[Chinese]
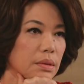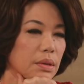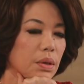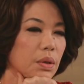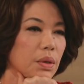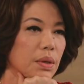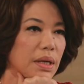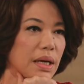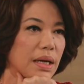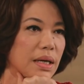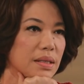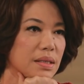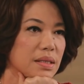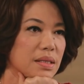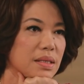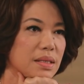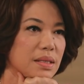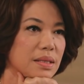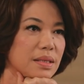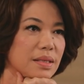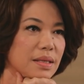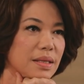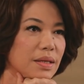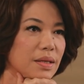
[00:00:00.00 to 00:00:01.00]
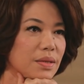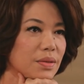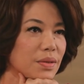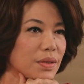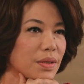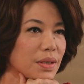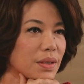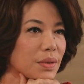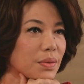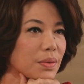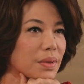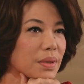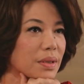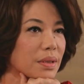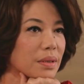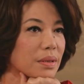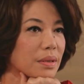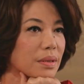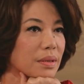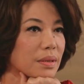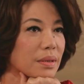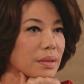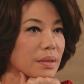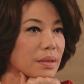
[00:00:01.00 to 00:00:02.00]
后来他是四天就给我，
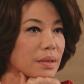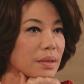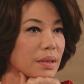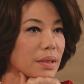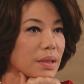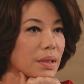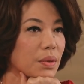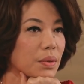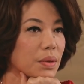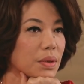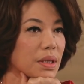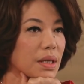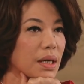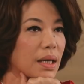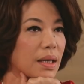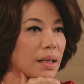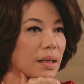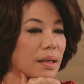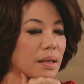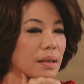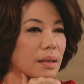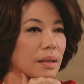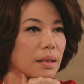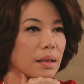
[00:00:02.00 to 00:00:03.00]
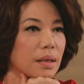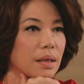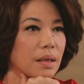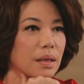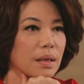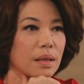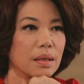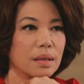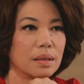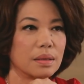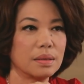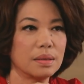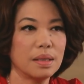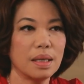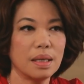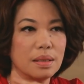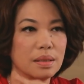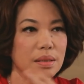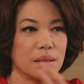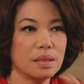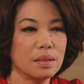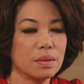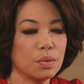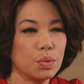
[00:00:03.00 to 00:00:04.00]
给我答案。但
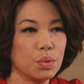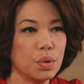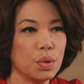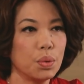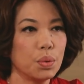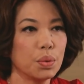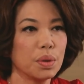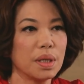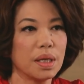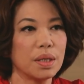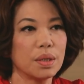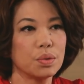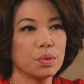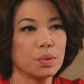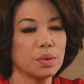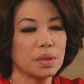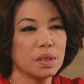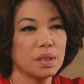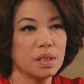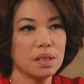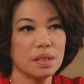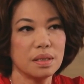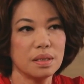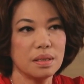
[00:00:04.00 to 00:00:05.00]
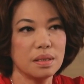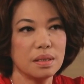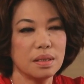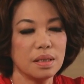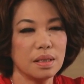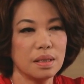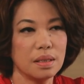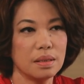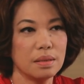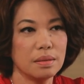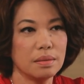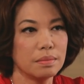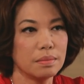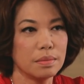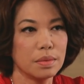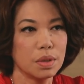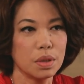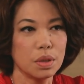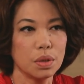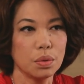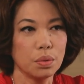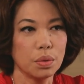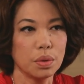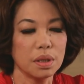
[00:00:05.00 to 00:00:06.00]
是对我来说，这四天
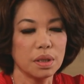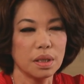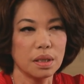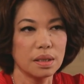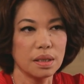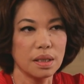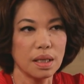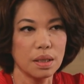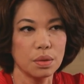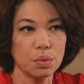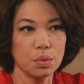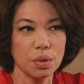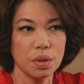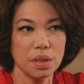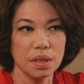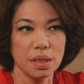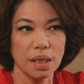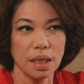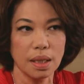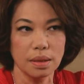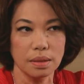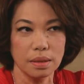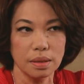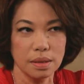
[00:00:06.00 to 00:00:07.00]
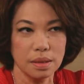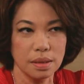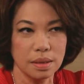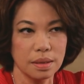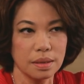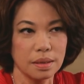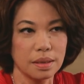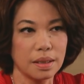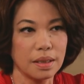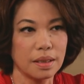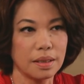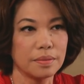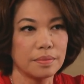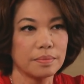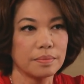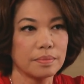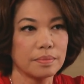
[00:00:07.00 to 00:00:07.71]
是我等待最长的四天。